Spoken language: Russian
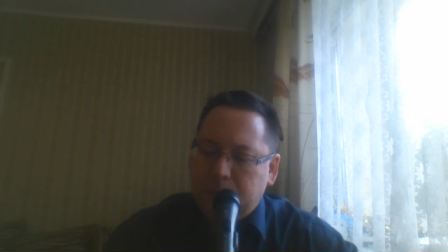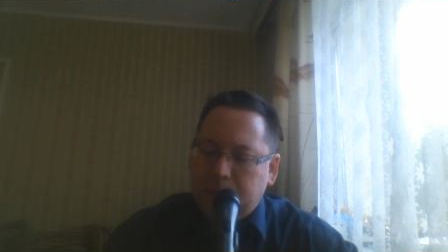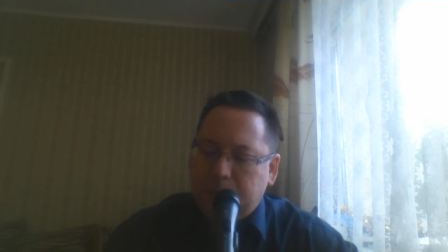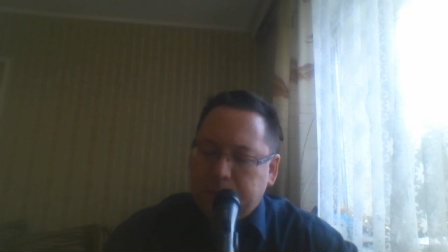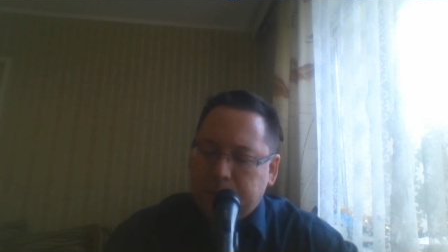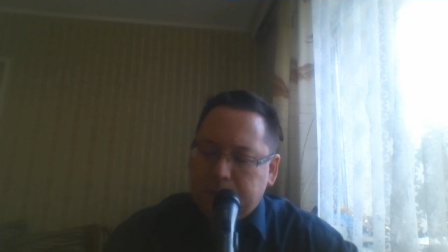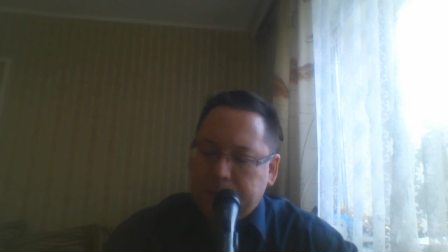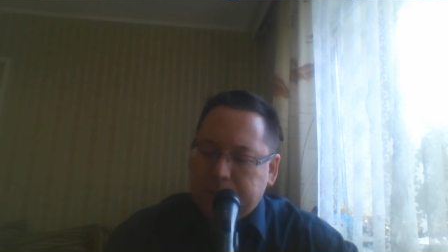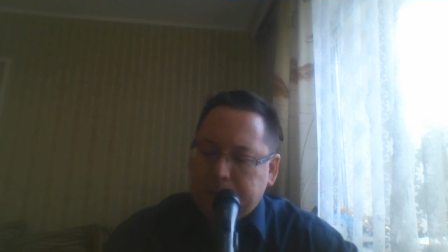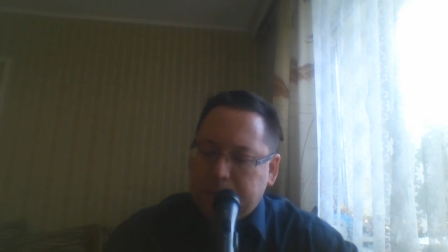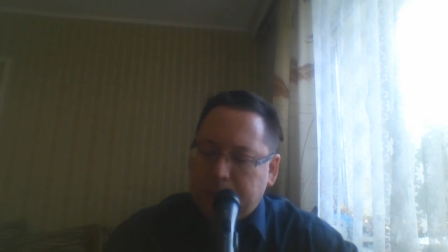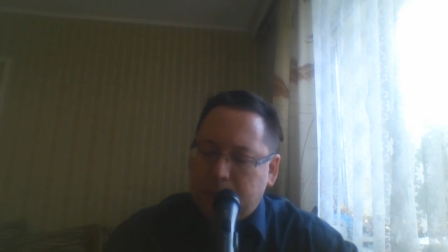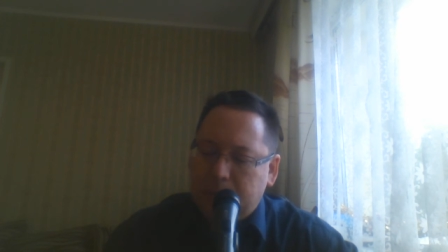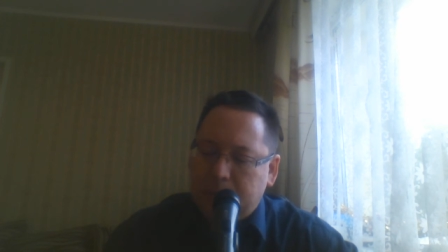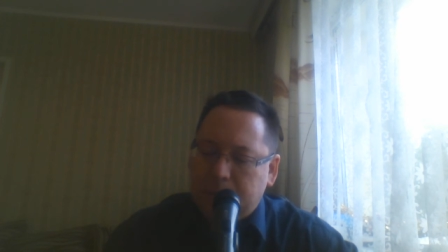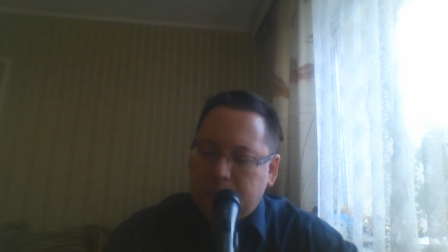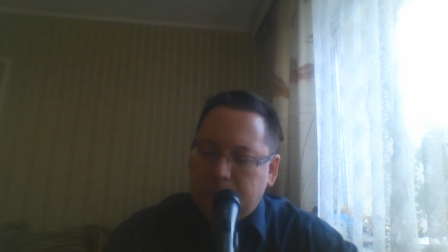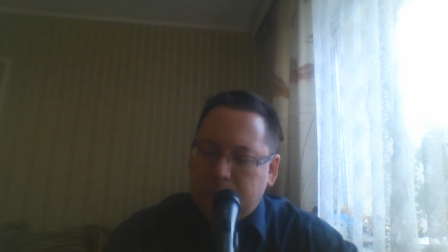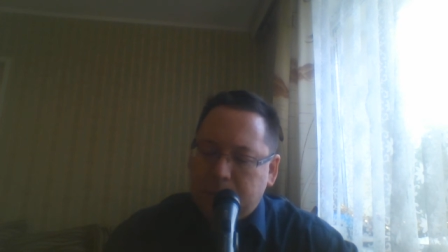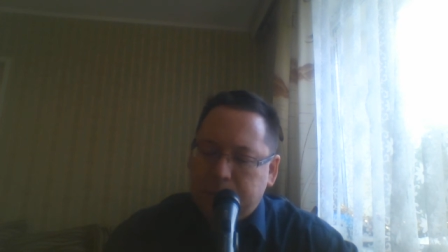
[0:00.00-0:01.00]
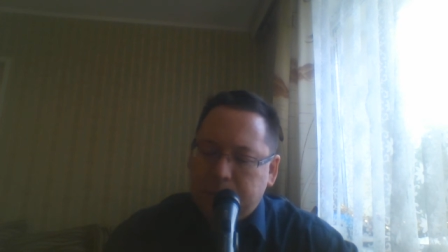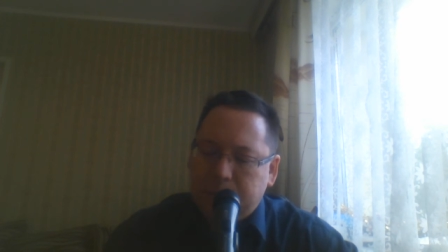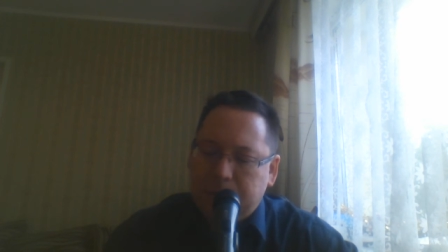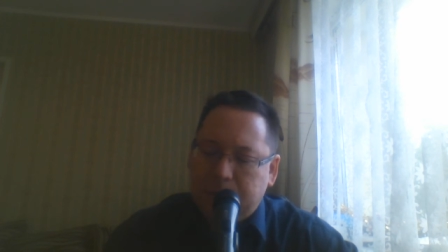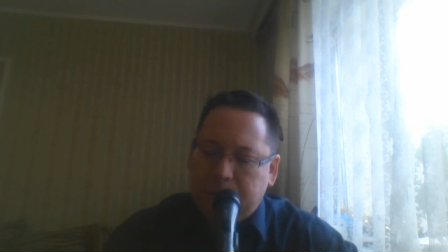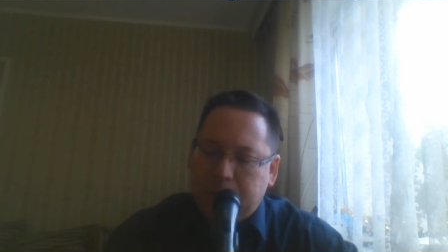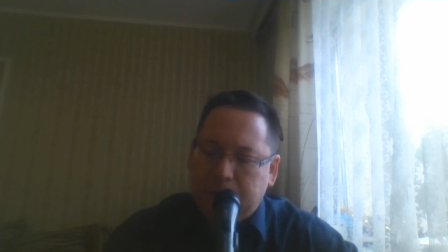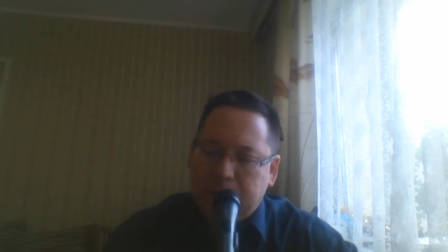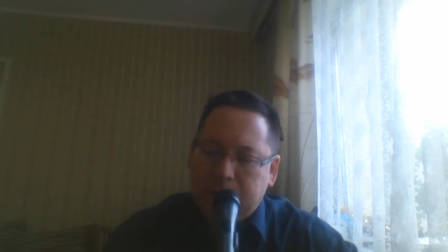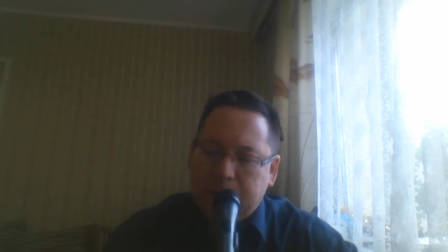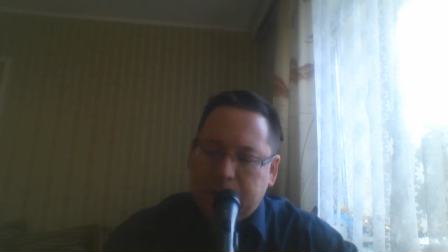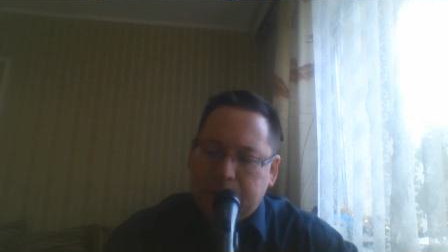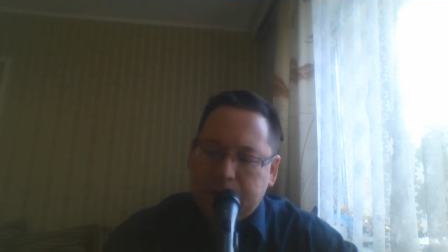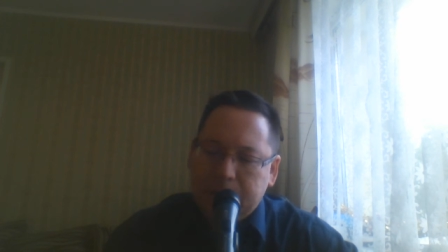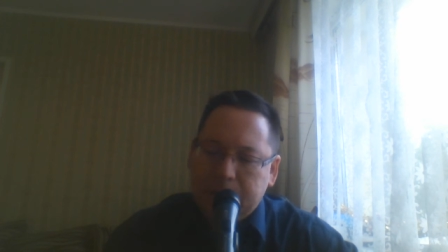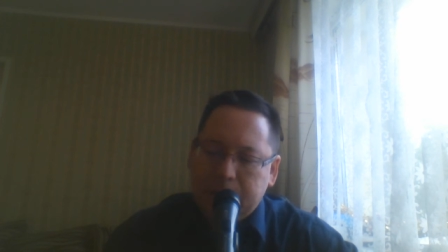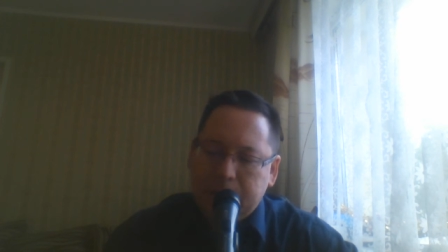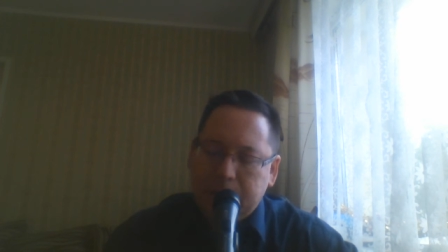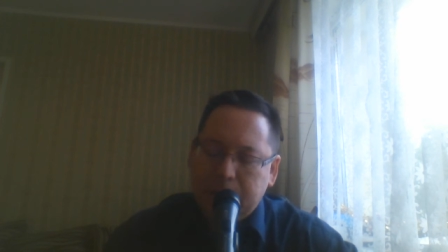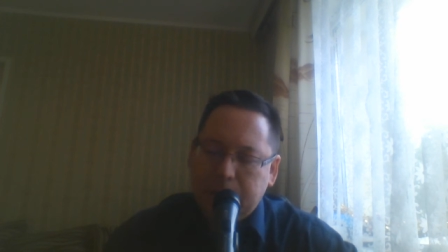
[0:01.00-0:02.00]
вопрос, а учили ли
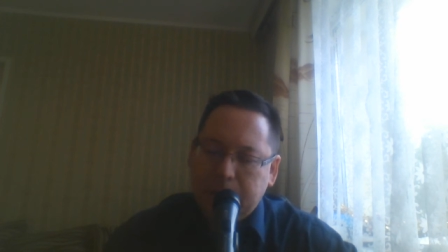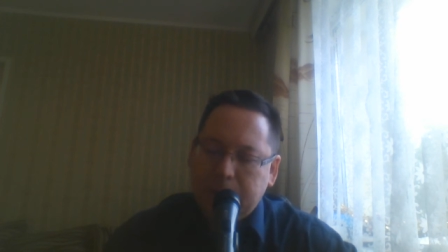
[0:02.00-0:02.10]
нас